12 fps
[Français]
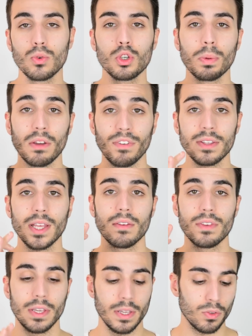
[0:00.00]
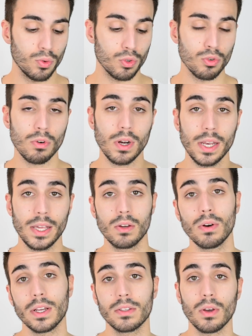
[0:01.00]
donc je préfère travailler toujours les
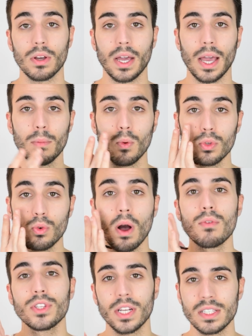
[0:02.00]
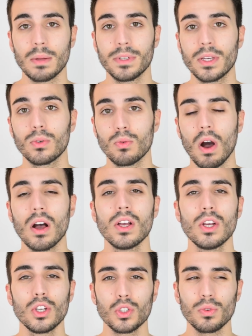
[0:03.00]
correcteurs crème au doigt, venir les appliquer au doigt.
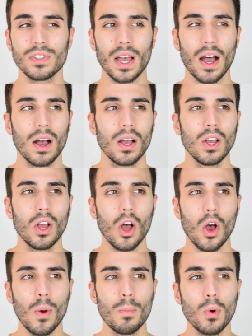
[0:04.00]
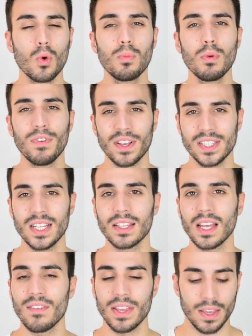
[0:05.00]
Je trouve ça euh, beaucoup plus facile
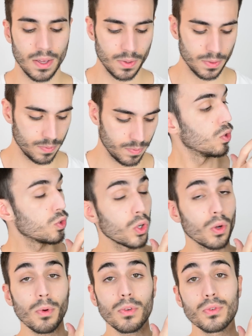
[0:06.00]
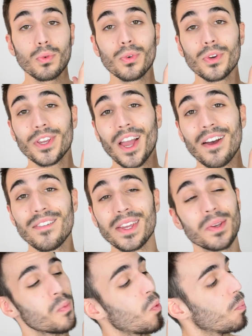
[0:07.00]
à travailler. Je commence donc
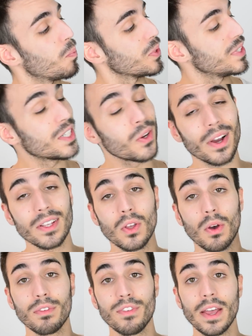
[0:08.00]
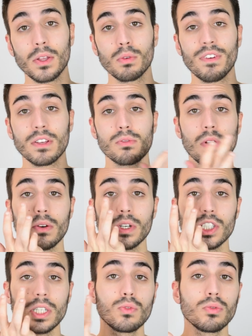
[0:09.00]
avec mon petit correcteur vert de façon à
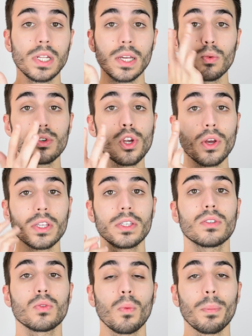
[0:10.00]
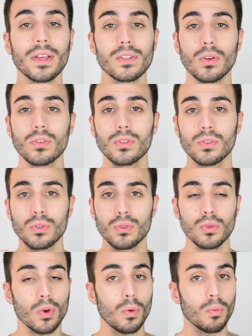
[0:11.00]
corriger toutes les rougeurs qui sont présentes
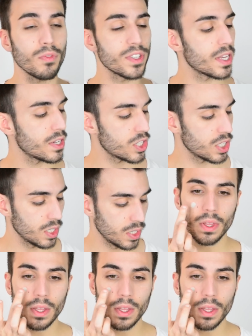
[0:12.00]
sur mon visage.